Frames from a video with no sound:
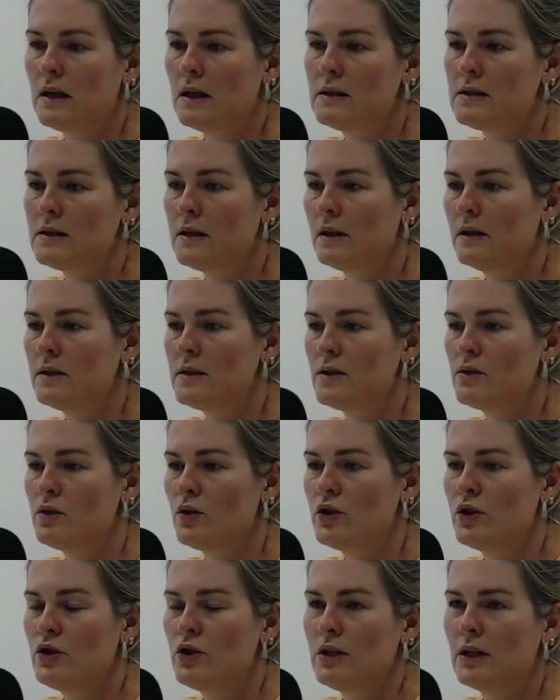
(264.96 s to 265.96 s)
As crianças,
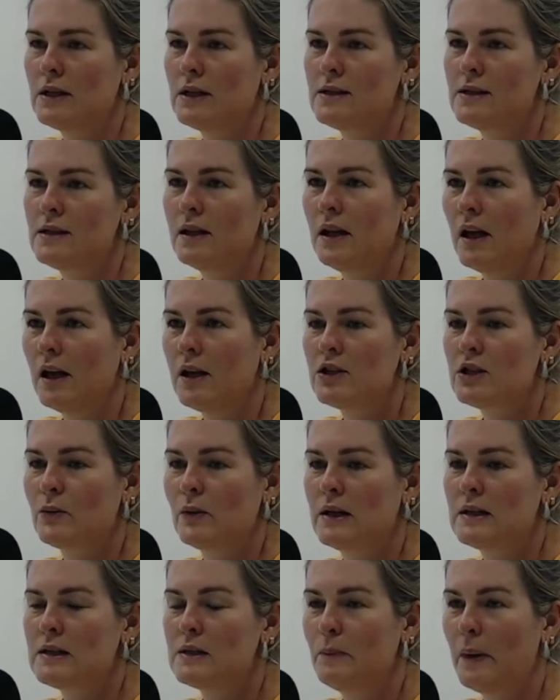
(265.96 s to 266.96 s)
hoje em dia, elas se queixam,
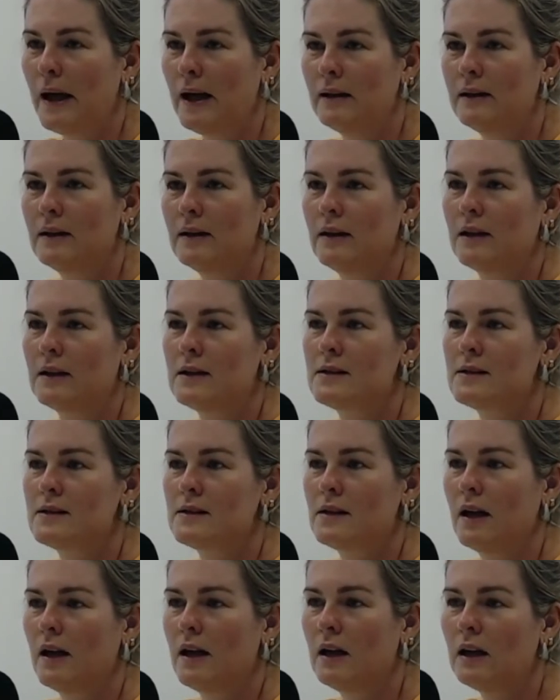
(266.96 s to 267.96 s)
elas pedem, elas
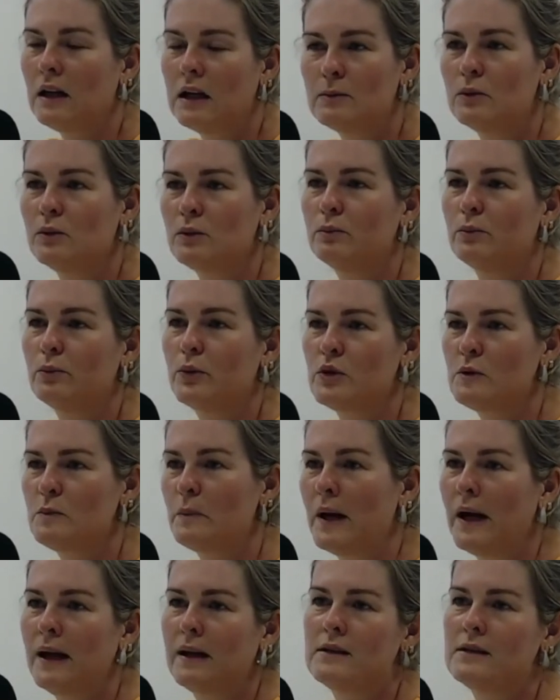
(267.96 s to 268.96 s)
reclamam para os
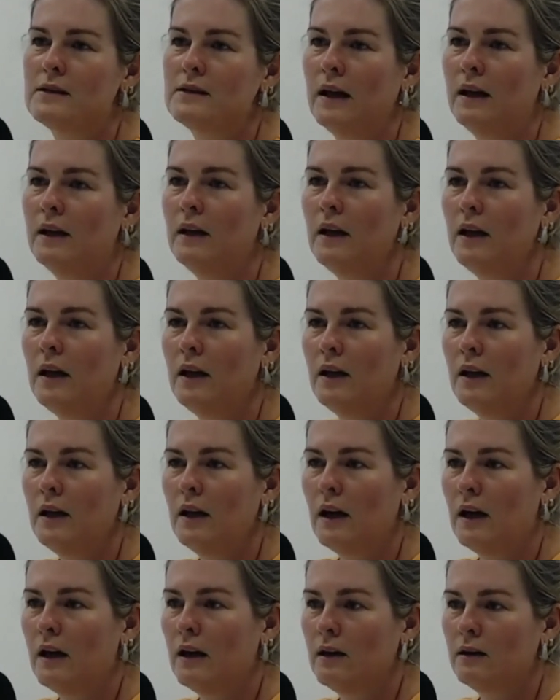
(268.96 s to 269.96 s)
pais, né?
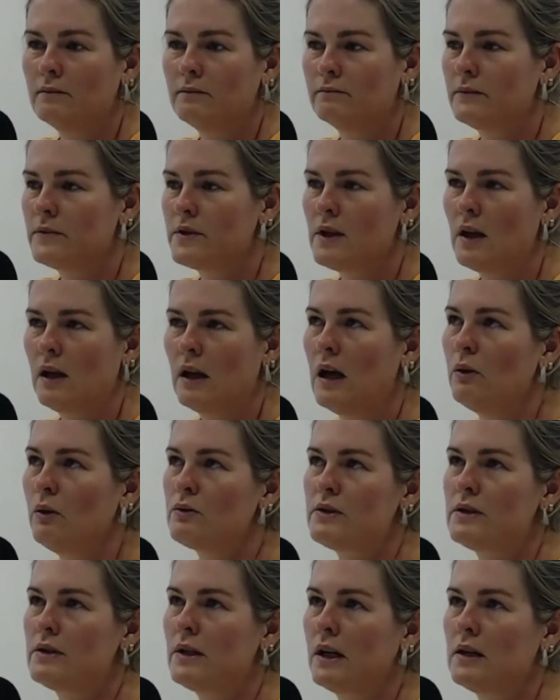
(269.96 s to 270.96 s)
há, sei lá,
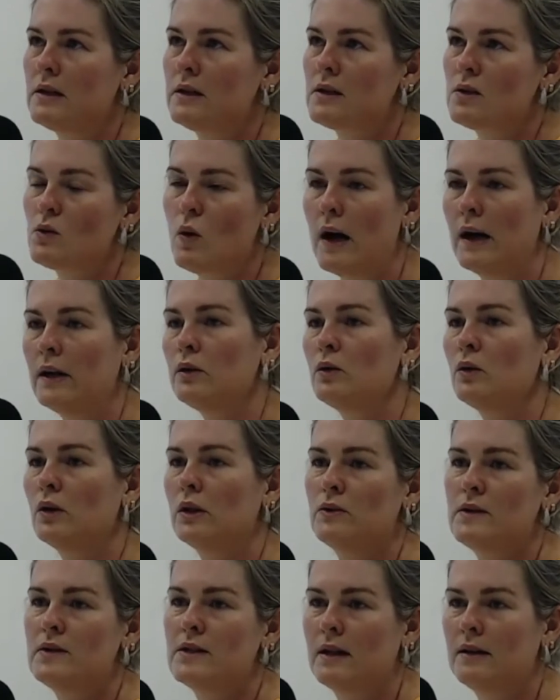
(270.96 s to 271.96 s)
uns três, quatro
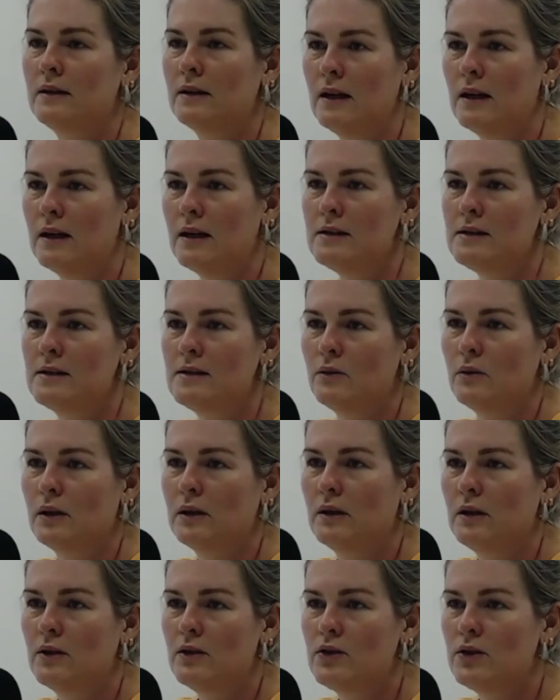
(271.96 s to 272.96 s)
anos atrás, eu
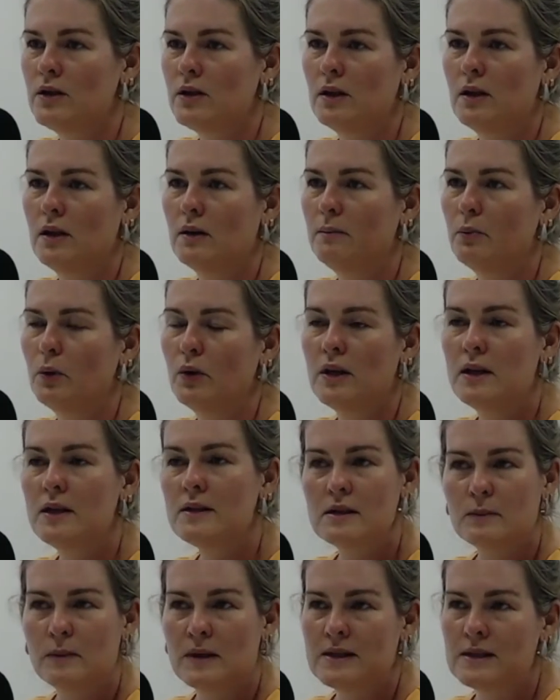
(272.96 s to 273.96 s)
atendia
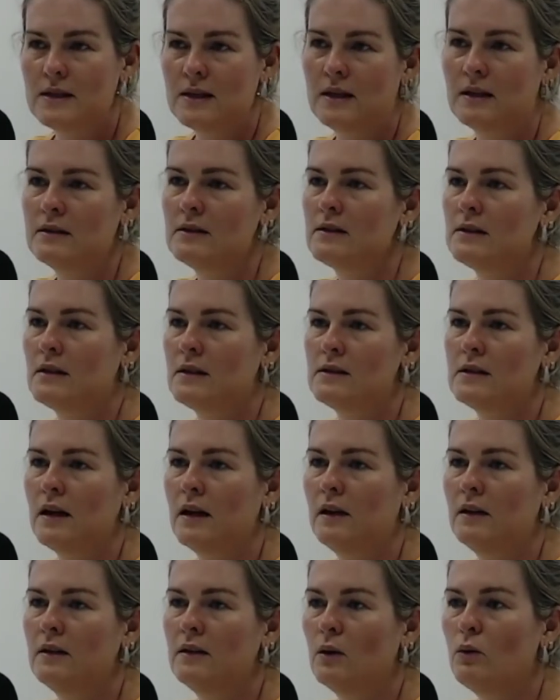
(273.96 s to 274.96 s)
pouquíssimas crianças, né?
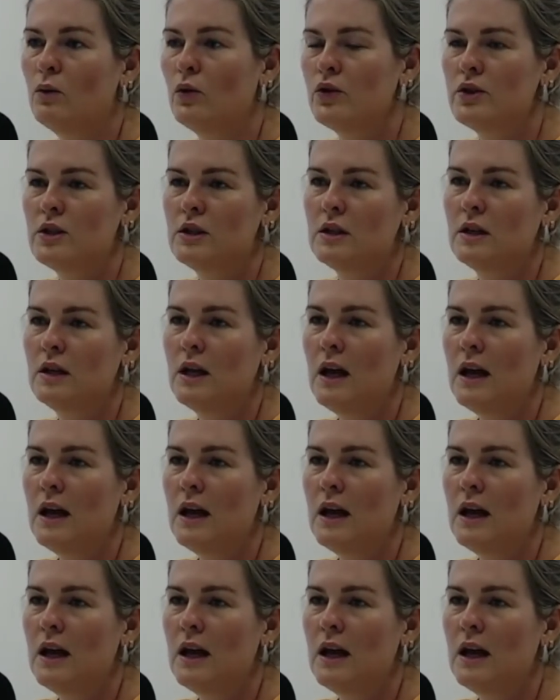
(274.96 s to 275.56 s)
Então, hoje,